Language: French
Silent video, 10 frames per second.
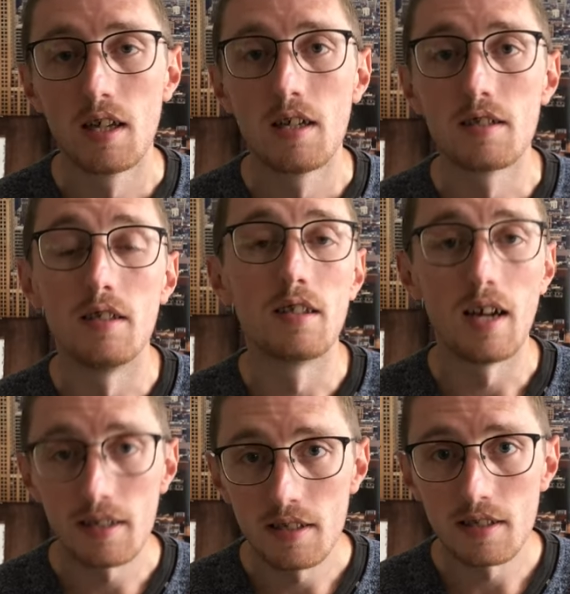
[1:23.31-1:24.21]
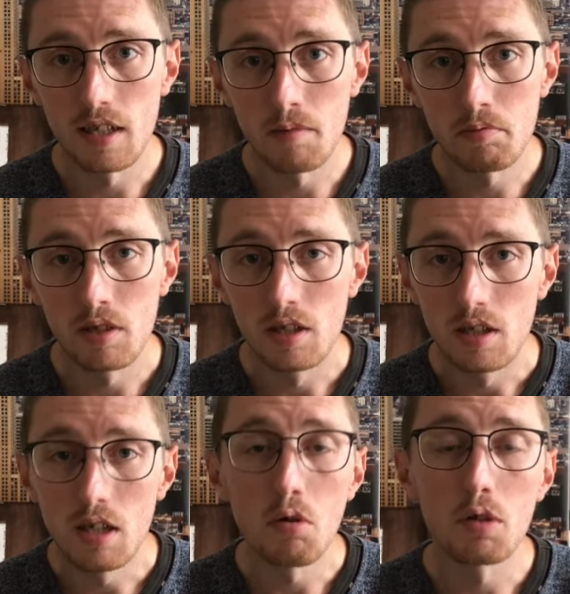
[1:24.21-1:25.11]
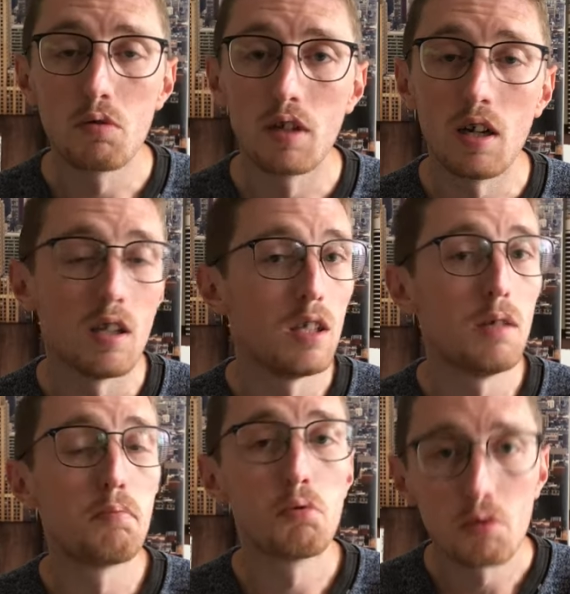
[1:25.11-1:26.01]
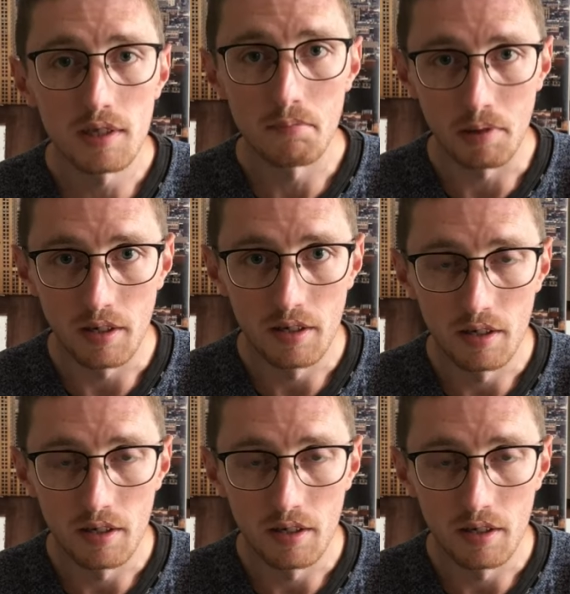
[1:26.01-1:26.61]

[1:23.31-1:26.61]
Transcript: C'est assez simple et le résultat est plutôt sympa.